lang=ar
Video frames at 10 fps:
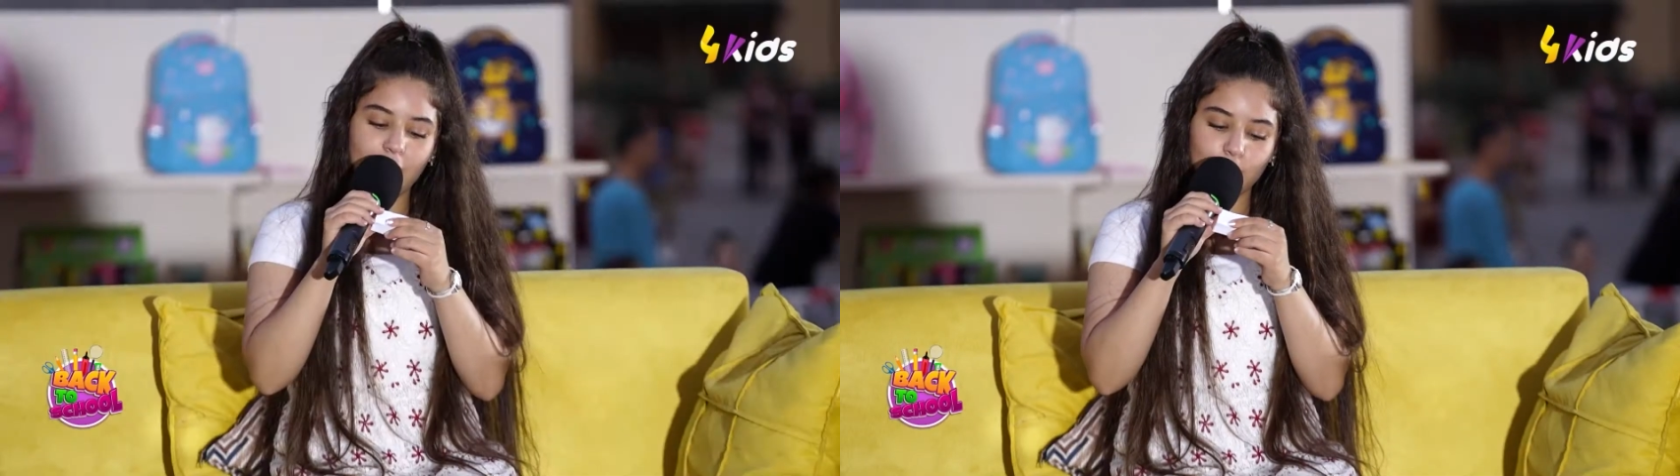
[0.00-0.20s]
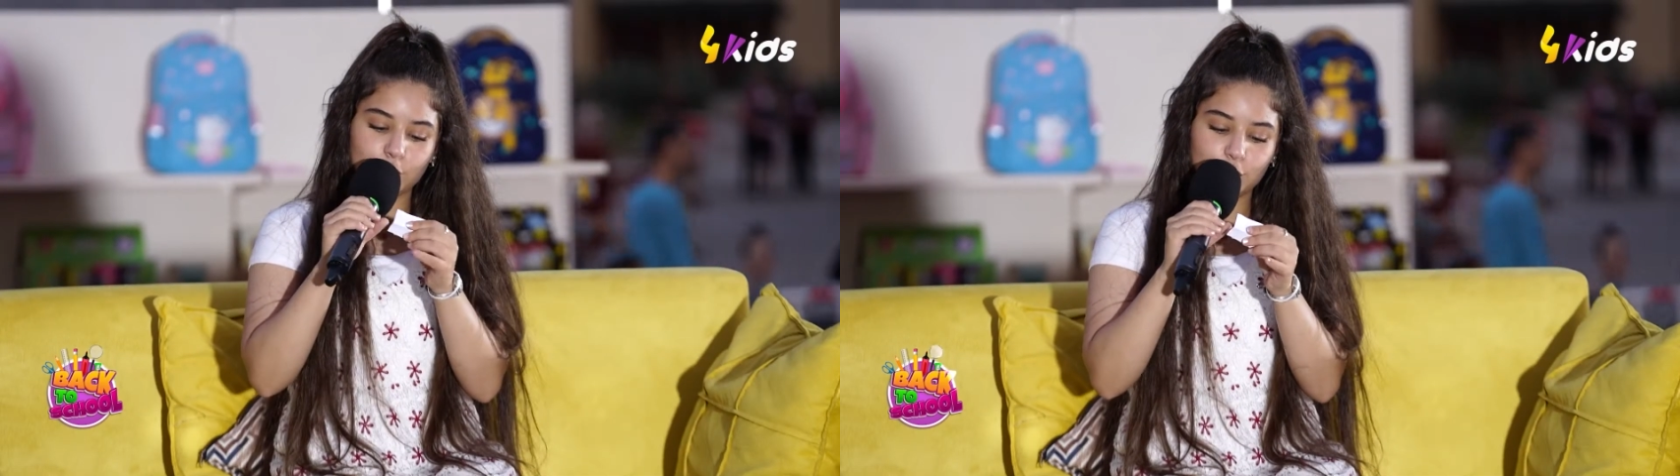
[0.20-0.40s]

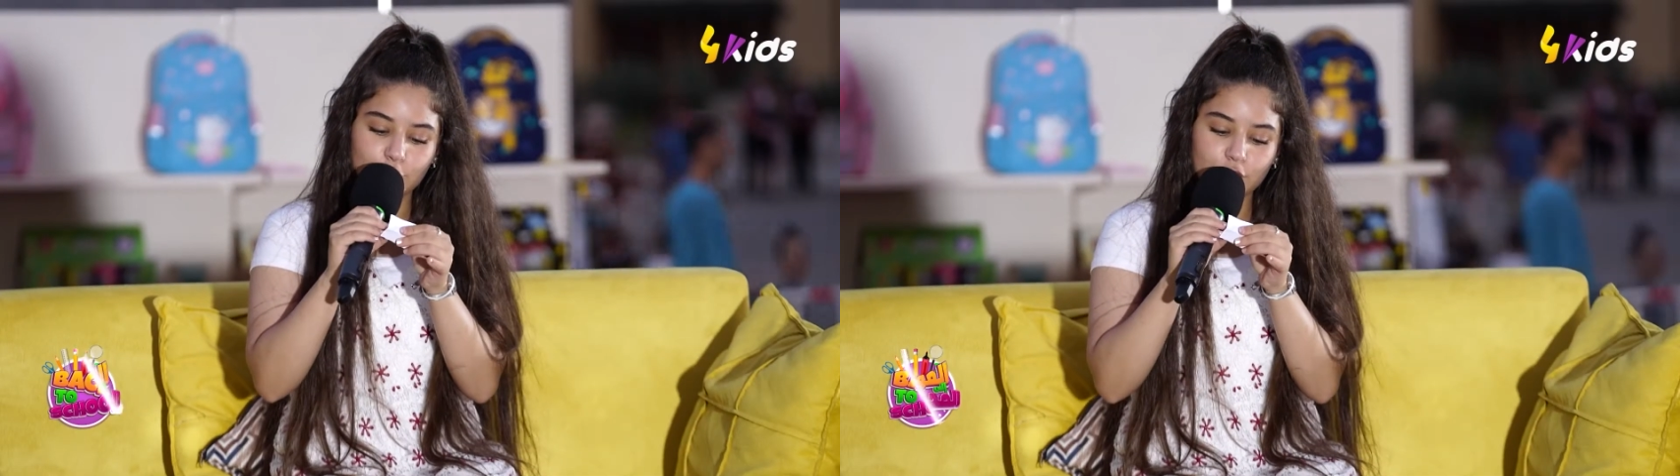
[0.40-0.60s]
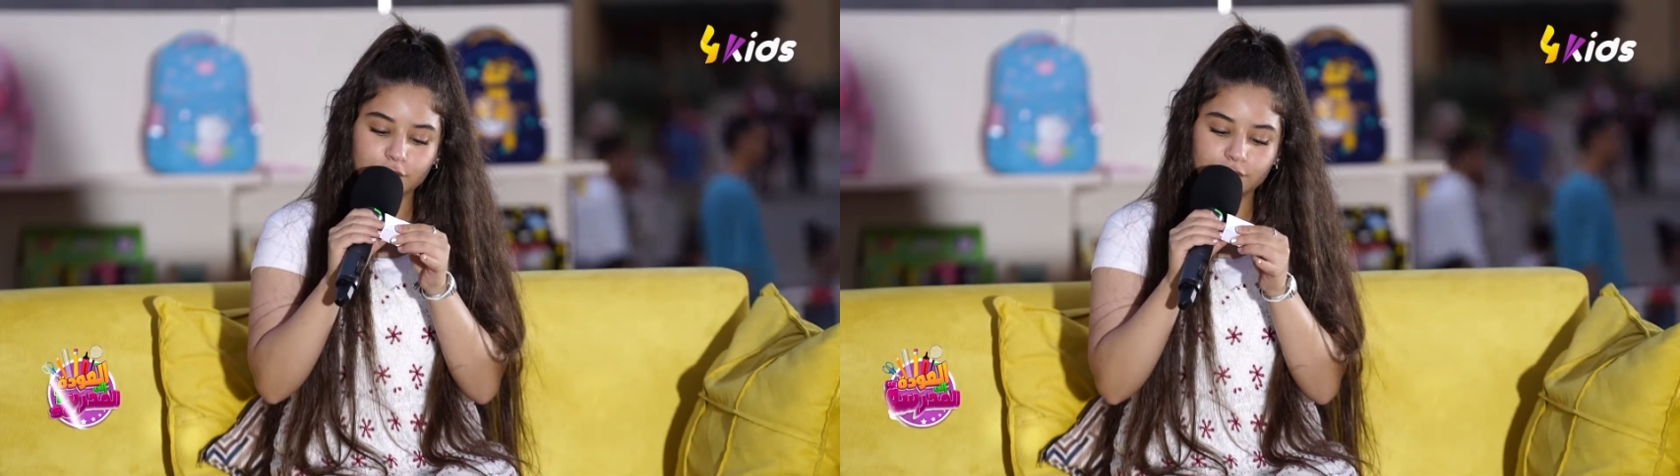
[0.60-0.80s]
انا
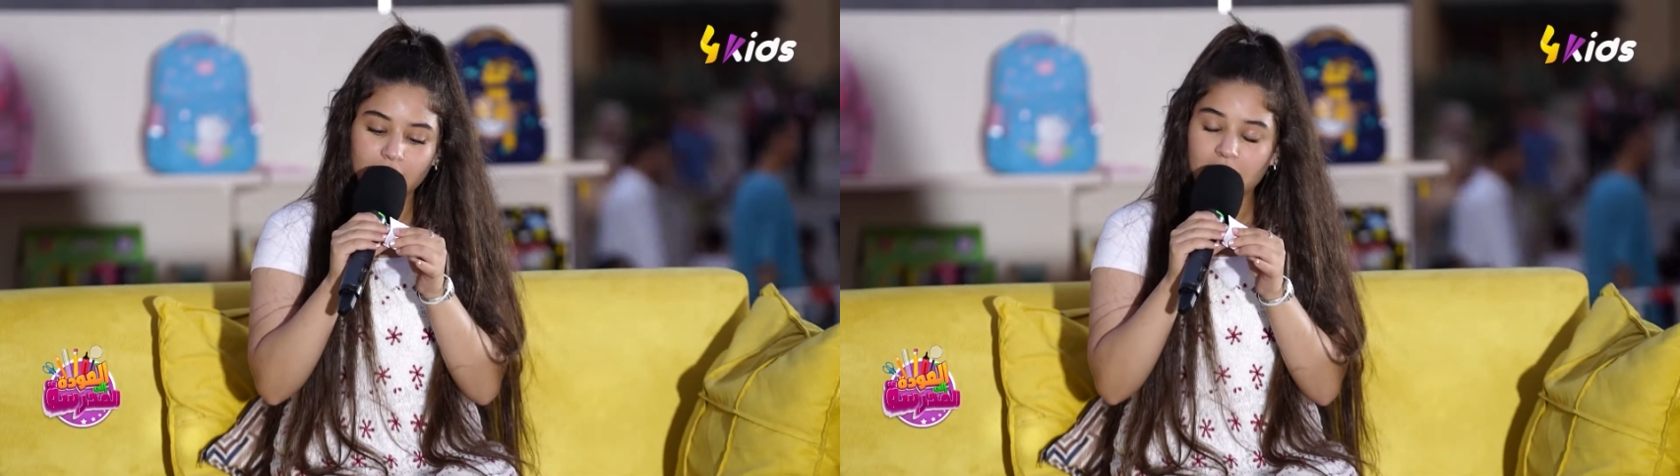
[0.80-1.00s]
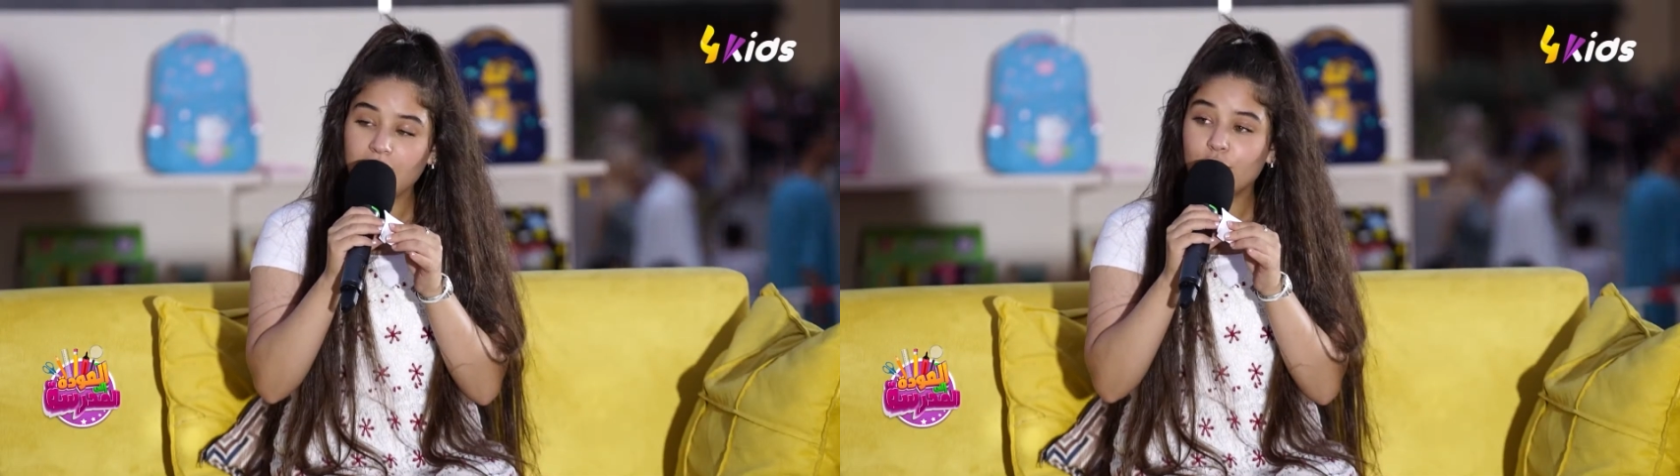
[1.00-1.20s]
ونشوف
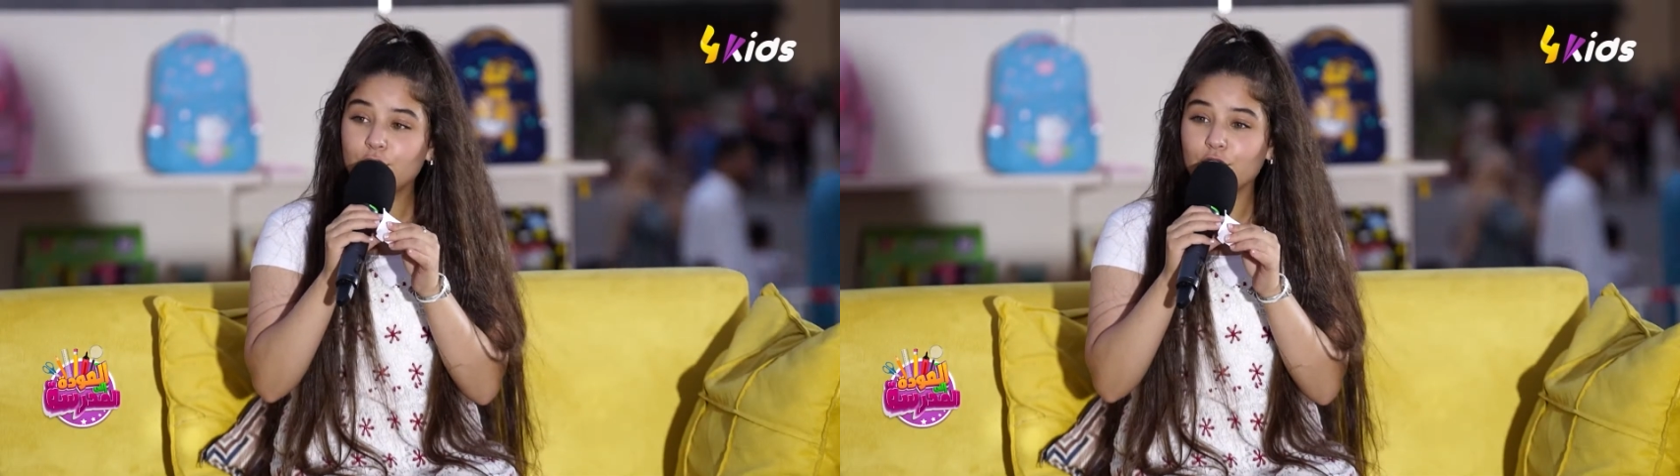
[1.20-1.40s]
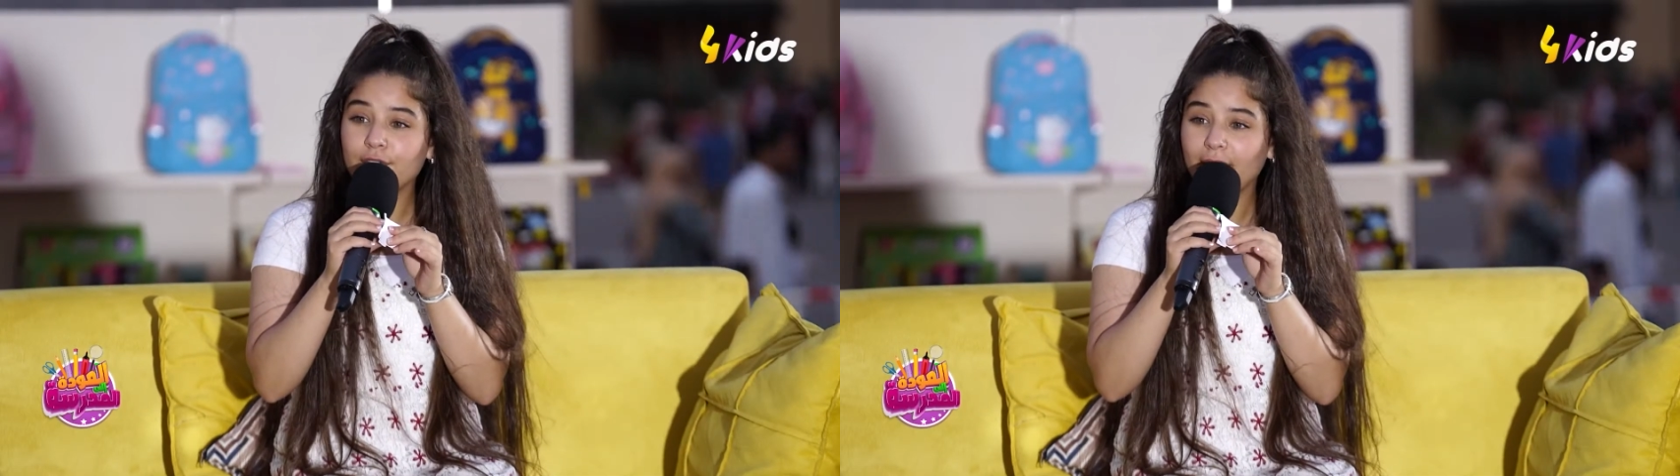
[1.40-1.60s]

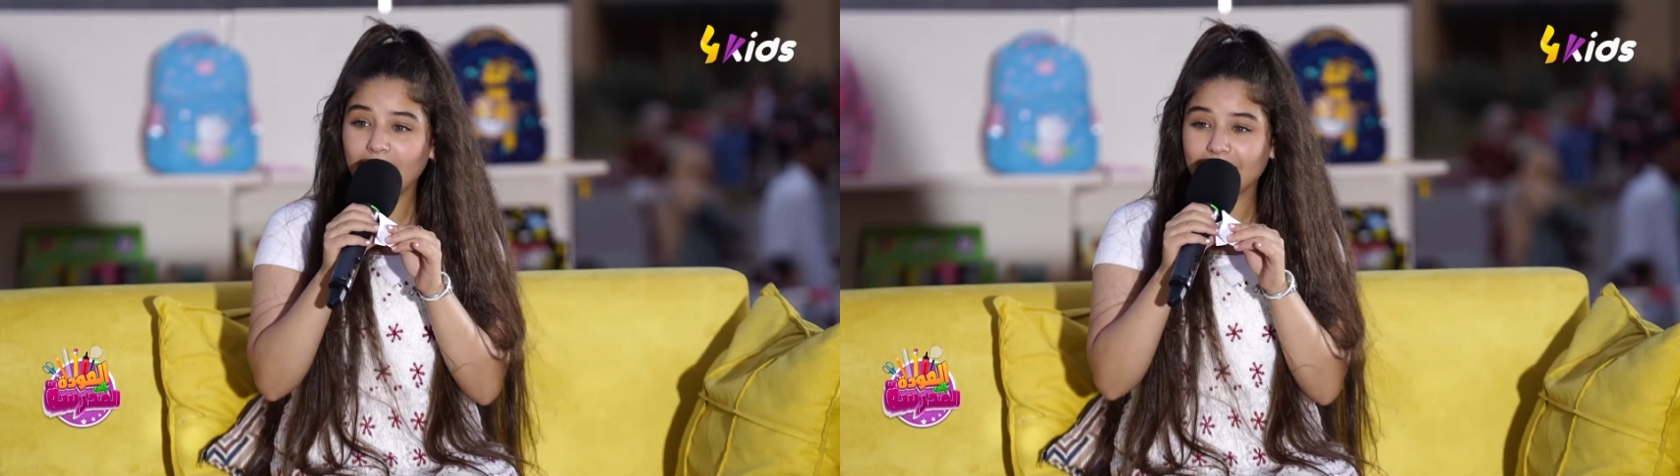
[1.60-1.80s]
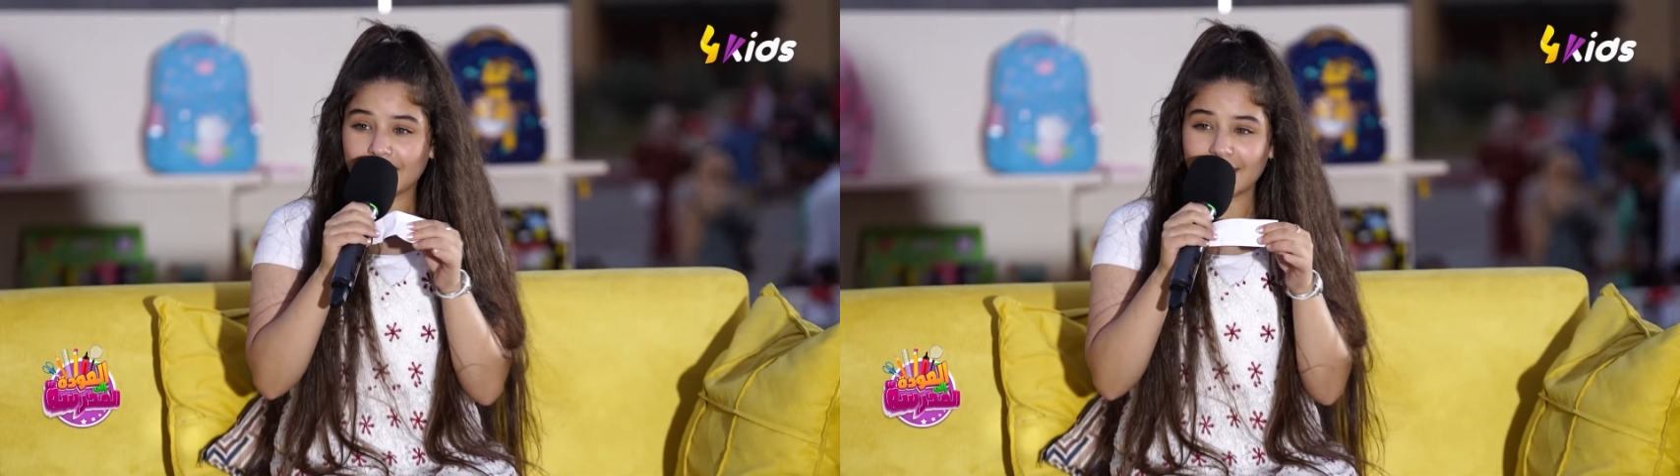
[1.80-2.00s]
نشوف
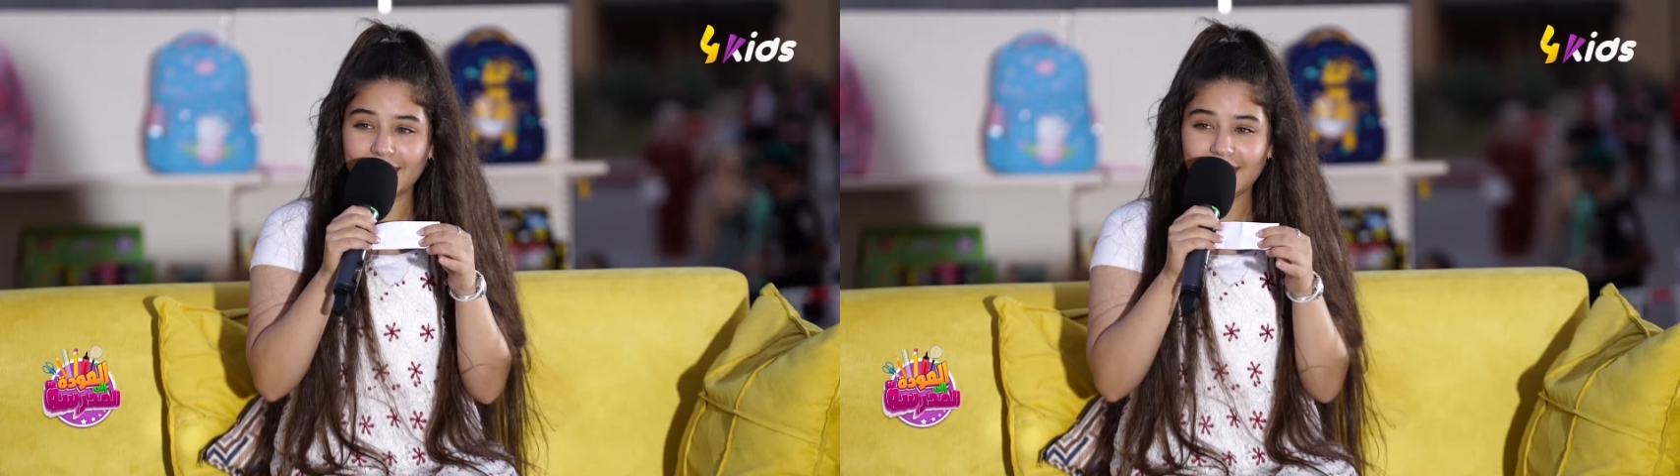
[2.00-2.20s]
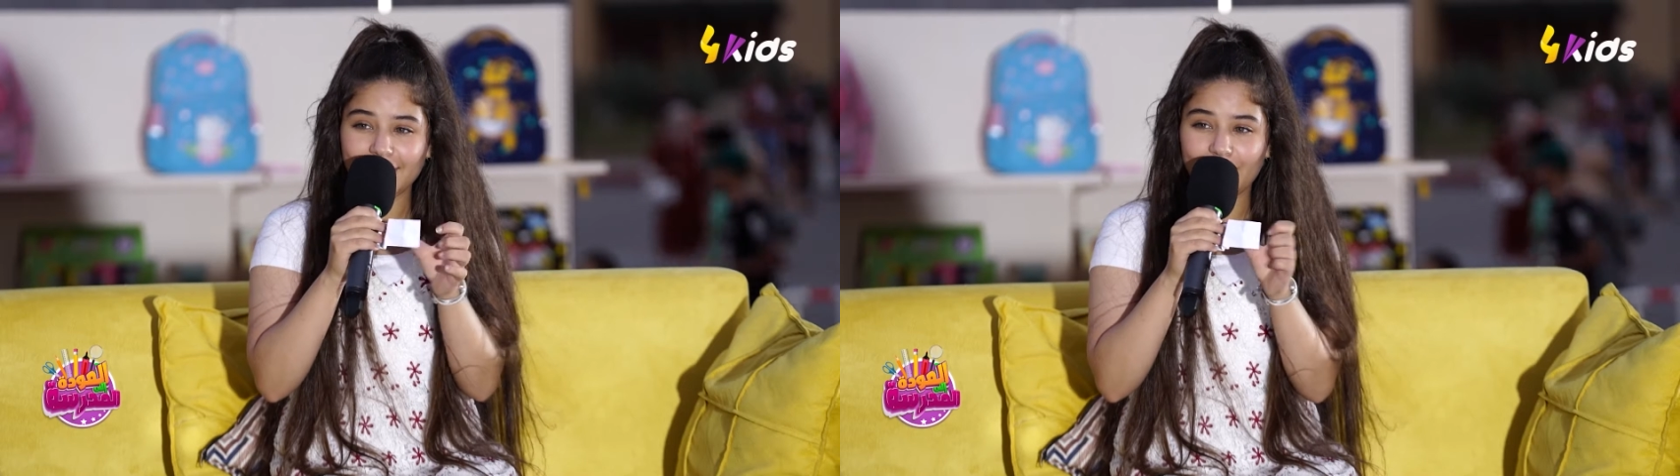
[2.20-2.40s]

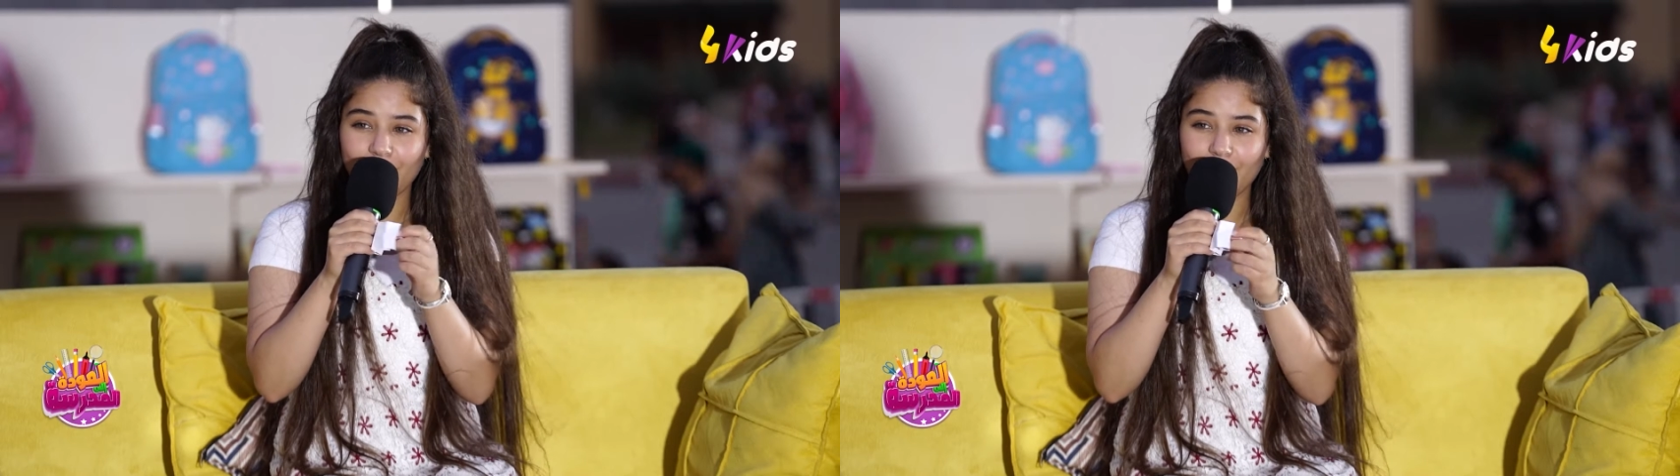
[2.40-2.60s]
حظي